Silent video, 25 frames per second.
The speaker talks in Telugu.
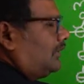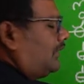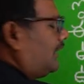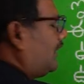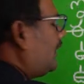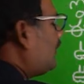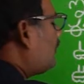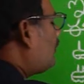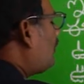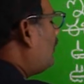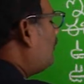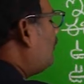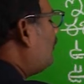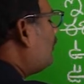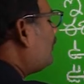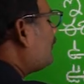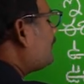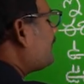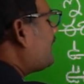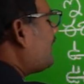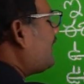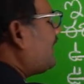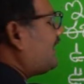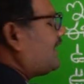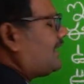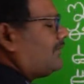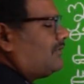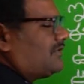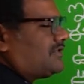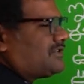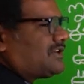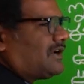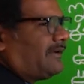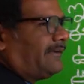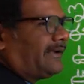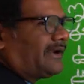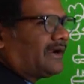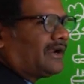ఈ కొమ్ముకు దీర్ఘం
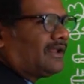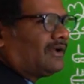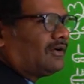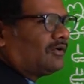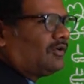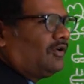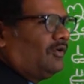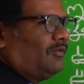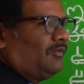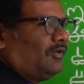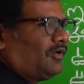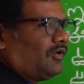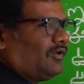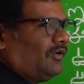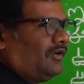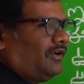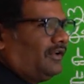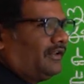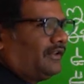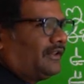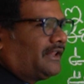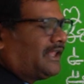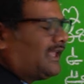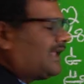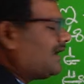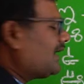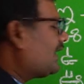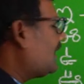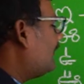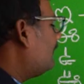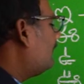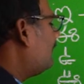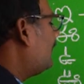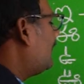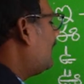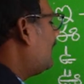ఇచ్చాము ఇక్కడ కొమ్ముకు దీర్ఘం